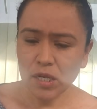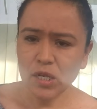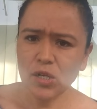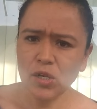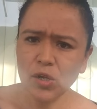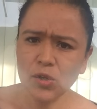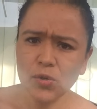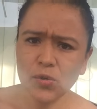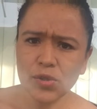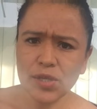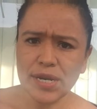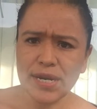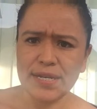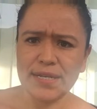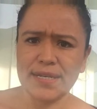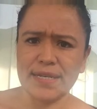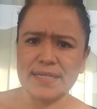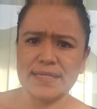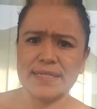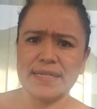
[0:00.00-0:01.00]
los
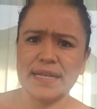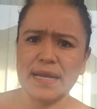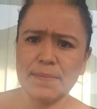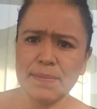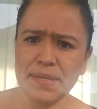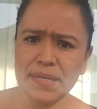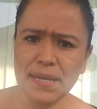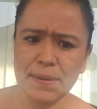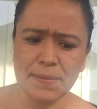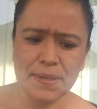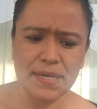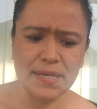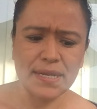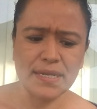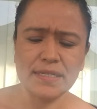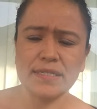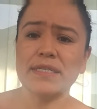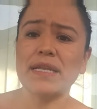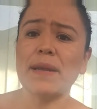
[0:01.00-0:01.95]
nutrientes, las vitaminas,